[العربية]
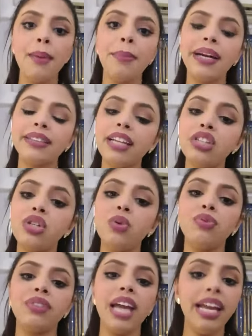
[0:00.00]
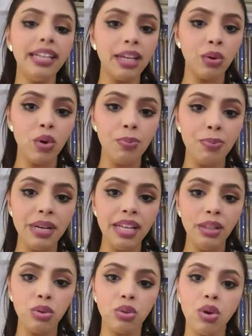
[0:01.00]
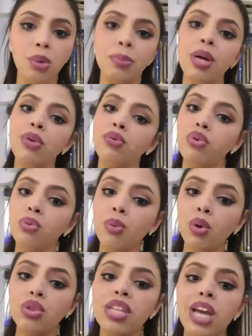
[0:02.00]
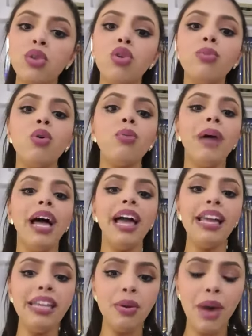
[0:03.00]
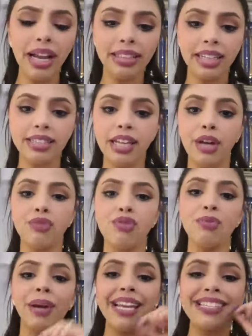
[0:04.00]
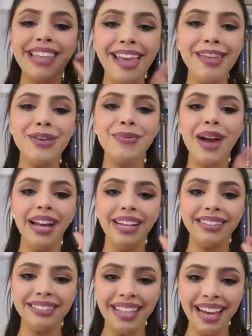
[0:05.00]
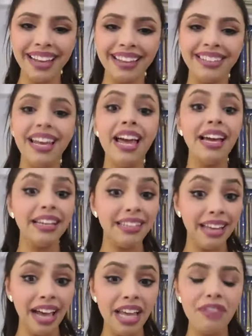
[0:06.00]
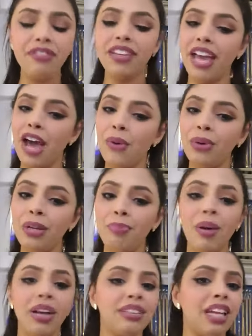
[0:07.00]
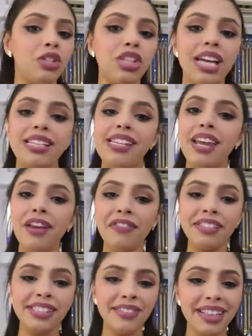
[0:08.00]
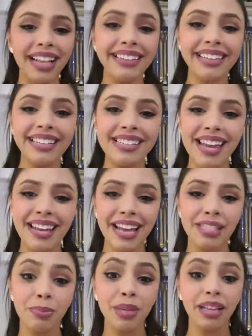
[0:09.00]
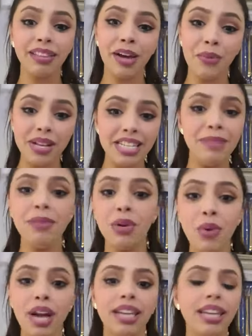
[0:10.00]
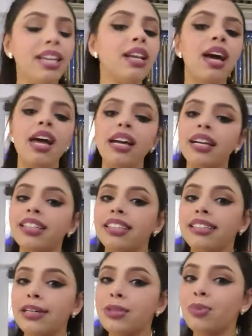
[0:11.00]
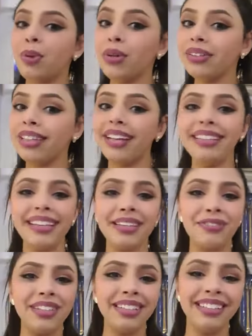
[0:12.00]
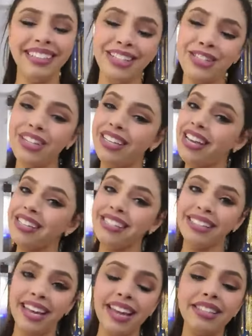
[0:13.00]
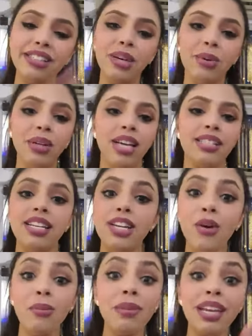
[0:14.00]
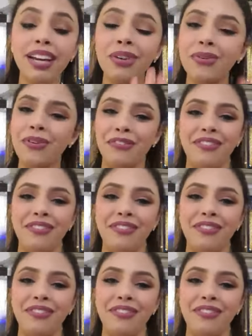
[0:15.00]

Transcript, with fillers: بارطاجيو في كاع لي جروب اللي عندكم في المور ديالكم ومع اي واحد كتعرفوا بغيت اي واحد داخل لايف يحاول يبارطاجي هذه هي لا فاصون د الهضره ديالي حسبي الله ونعم الوكيل كنهضر سبونطاني كيف كنعيش حياتي العاديه وحياتي اليوميه كنكون في